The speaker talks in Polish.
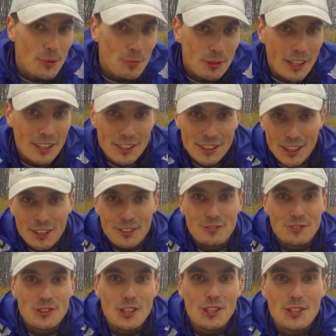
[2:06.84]
ryb takich
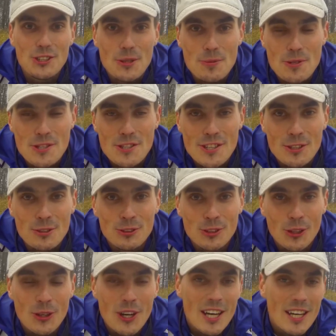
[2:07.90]
jak widzieliście przed
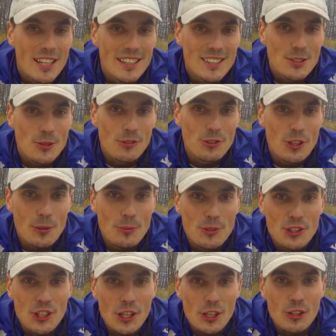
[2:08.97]
sekundą e,
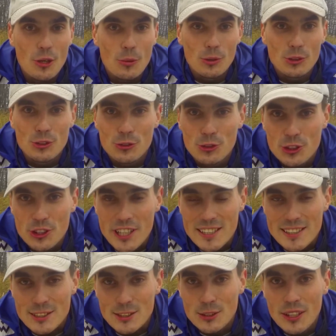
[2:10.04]
złowiłem dzisiaj około
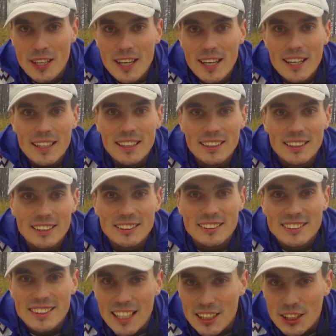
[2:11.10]
20
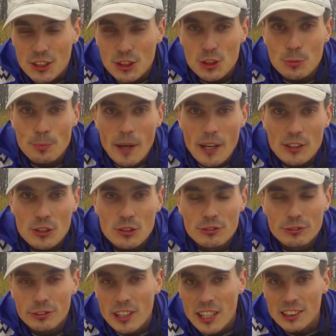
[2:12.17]
takich
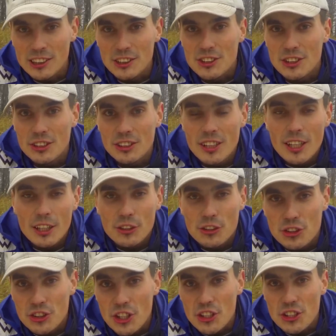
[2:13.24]
szczupaczków w granicy
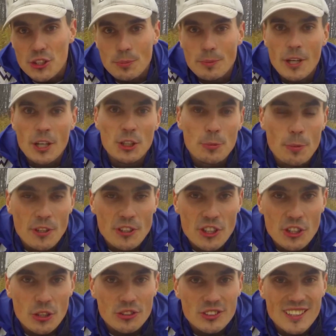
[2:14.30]

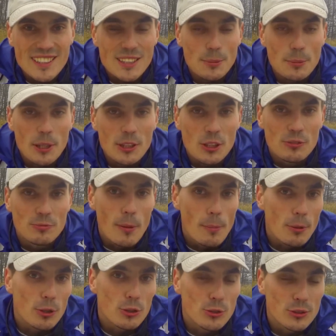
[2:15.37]
35-50
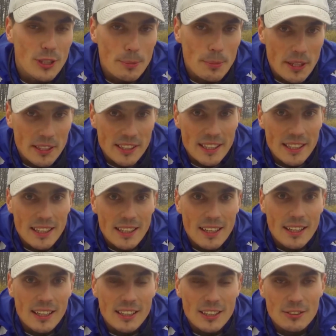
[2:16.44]
cm po prostu nie
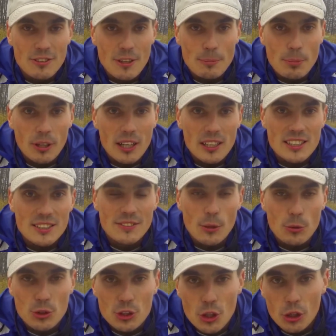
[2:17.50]
będę e, Wam
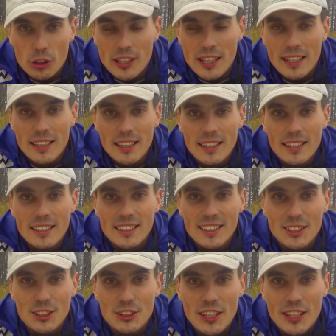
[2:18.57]
pokazywał szkoda
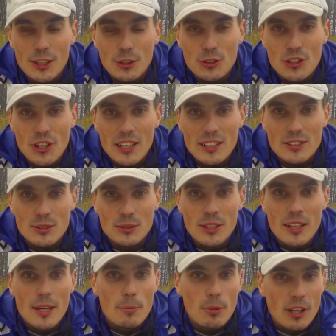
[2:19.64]
e, tego
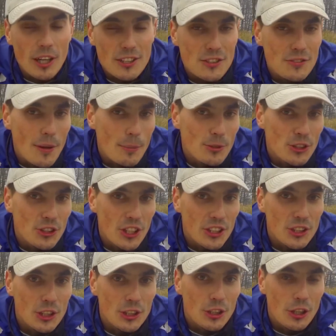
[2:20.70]
czasu pokażę Wam
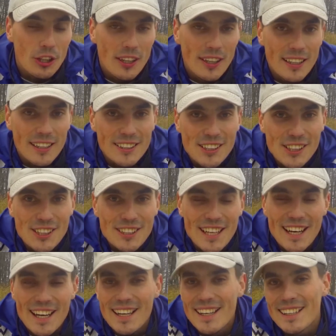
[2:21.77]
dzisiaj tylko
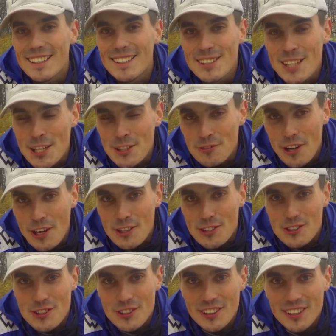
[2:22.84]
kilka
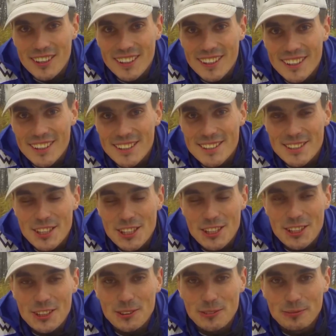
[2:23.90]
największych
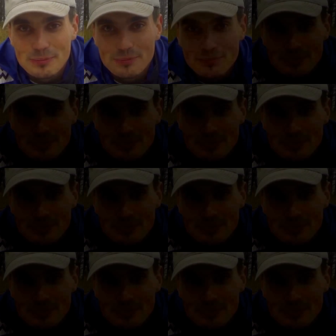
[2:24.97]
z nich